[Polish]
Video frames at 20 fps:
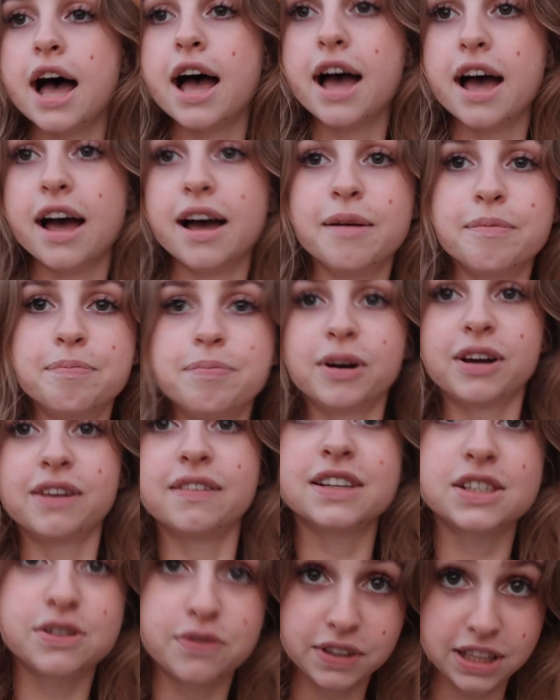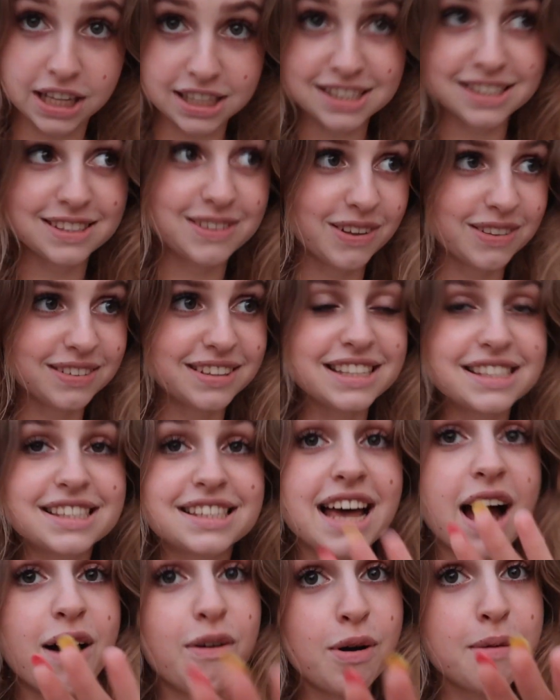e, ponieważ widać stąd
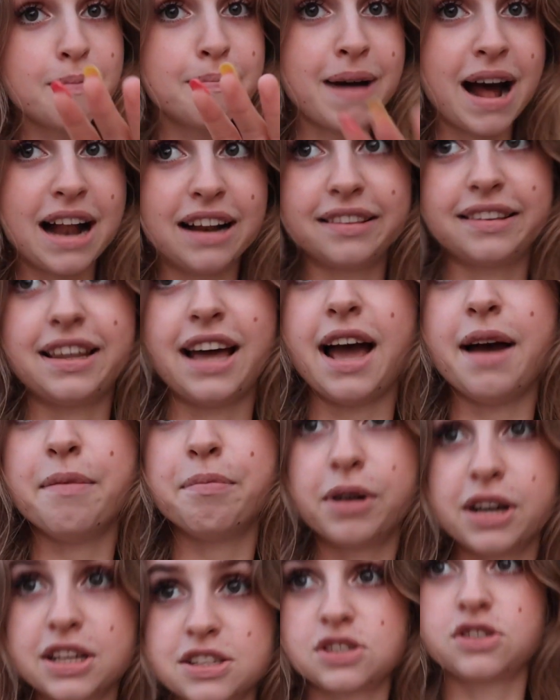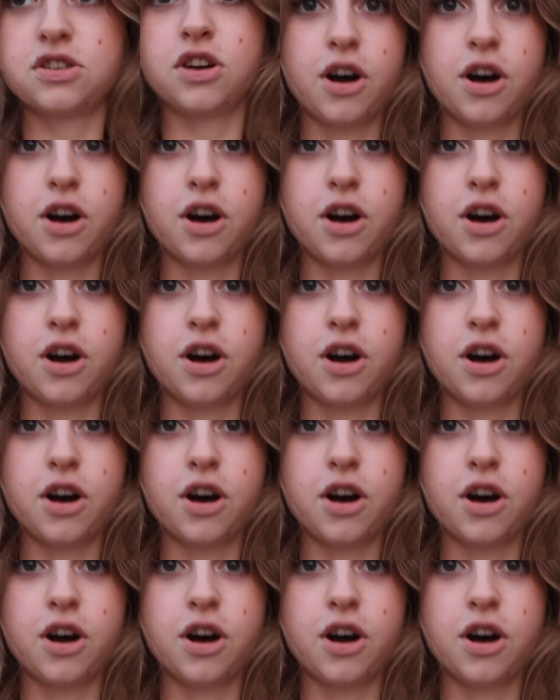całą Maltę, bo jest